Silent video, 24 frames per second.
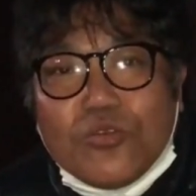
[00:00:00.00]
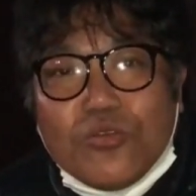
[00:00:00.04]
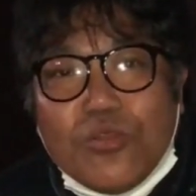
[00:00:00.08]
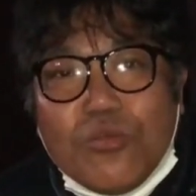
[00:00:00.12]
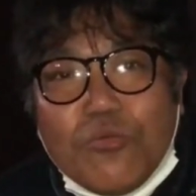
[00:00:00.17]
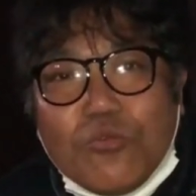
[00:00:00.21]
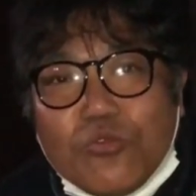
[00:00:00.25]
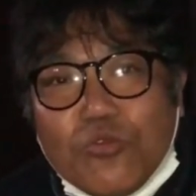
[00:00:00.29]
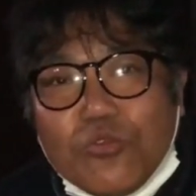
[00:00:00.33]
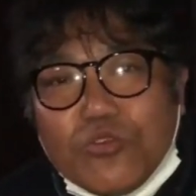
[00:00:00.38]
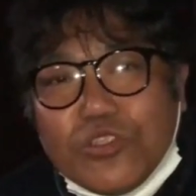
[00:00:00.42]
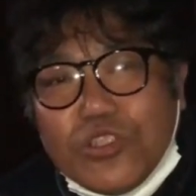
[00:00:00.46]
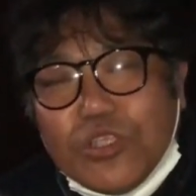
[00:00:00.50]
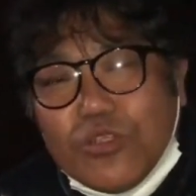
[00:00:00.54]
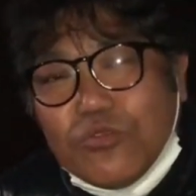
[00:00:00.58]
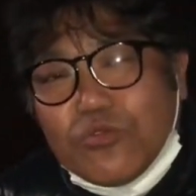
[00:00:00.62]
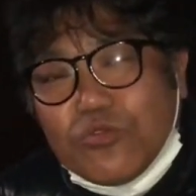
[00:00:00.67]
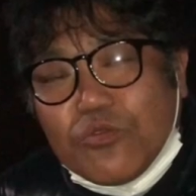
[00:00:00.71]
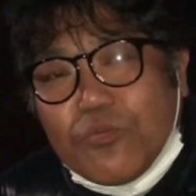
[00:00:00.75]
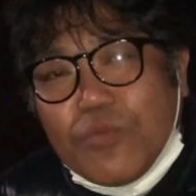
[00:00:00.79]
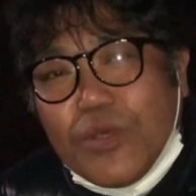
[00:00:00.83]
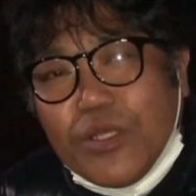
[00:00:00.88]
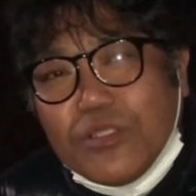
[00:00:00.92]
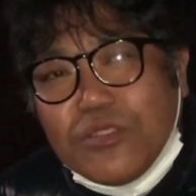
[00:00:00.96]
でもどっちかとい
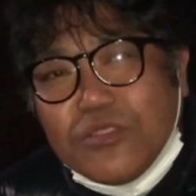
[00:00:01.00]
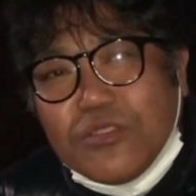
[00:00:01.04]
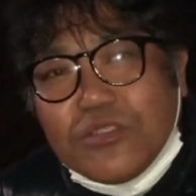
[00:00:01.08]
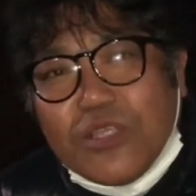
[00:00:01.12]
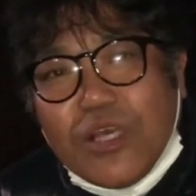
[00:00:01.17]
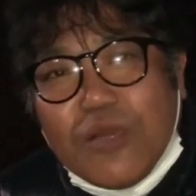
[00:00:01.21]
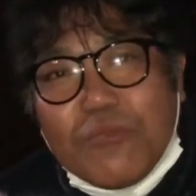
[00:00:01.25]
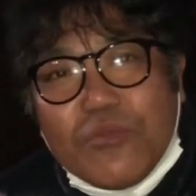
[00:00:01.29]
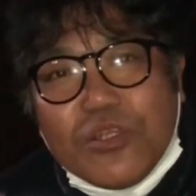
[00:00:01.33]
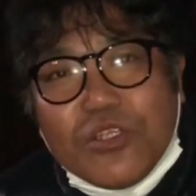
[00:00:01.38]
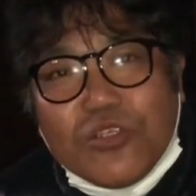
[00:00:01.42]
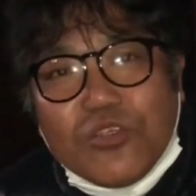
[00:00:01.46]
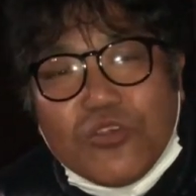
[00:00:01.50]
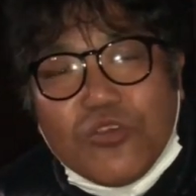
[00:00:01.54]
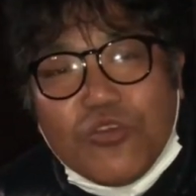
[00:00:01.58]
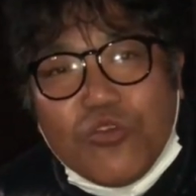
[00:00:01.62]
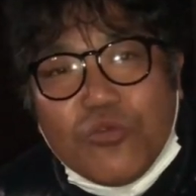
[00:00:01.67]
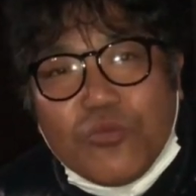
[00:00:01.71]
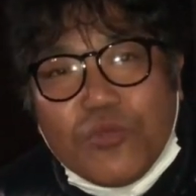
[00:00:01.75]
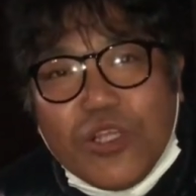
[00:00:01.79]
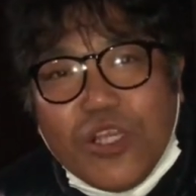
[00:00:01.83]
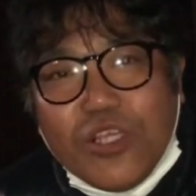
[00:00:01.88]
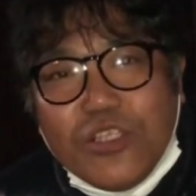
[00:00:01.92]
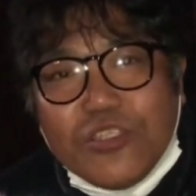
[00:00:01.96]
うとバスあんまり
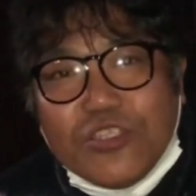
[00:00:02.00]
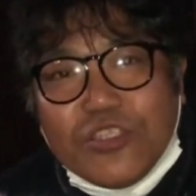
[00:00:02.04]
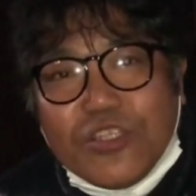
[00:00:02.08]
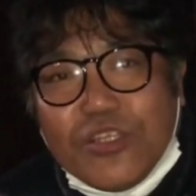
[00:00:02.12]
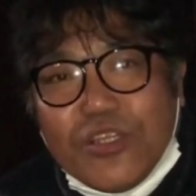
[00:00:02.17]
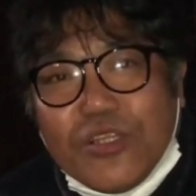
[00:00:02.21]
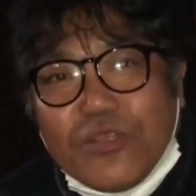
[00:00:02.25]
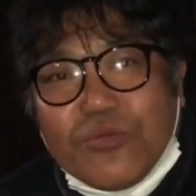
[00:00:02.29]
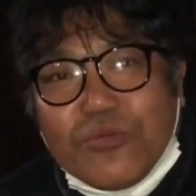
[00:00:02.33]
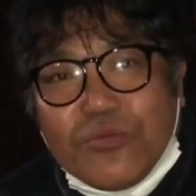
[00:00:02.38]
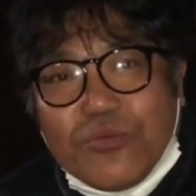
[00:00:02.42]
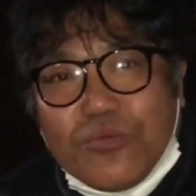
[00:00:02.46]
興味ないんじゃないの